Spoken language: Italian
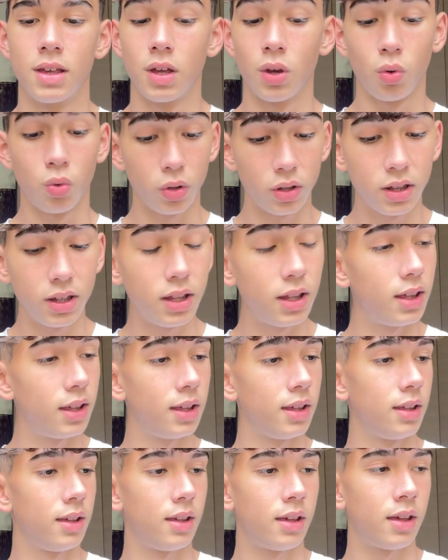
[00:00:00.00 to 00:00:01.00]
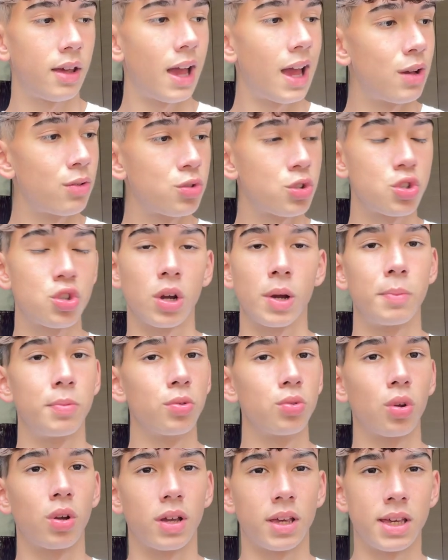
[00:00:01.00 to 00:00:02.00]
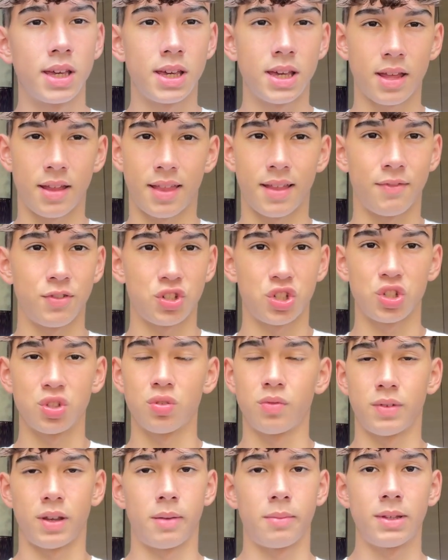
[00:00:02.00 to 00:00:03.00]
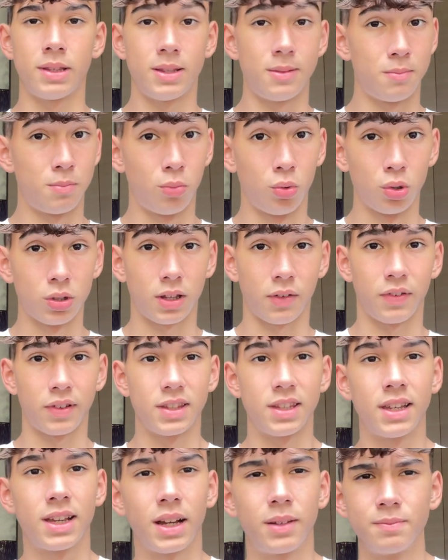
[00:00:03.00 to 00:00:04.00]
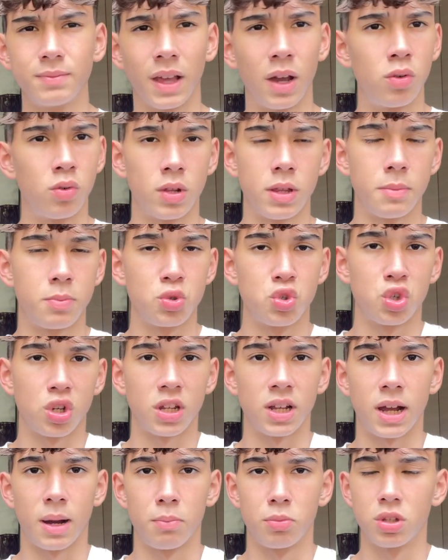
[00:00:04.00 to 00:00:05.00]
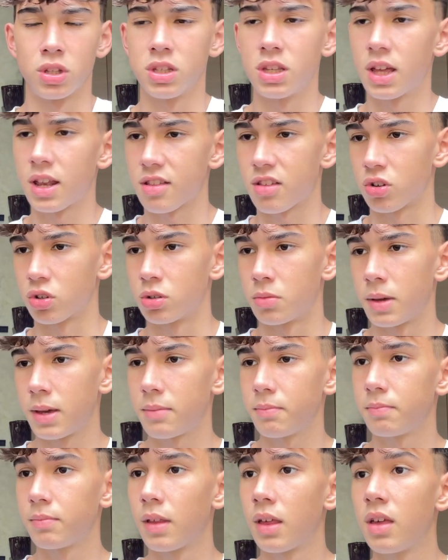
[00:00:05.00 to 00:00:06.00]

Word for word: Quindi è un Ciccio Caputo che sta facendo veramente molta fatica, è uno dei peggiori in campo di ieri secondo me,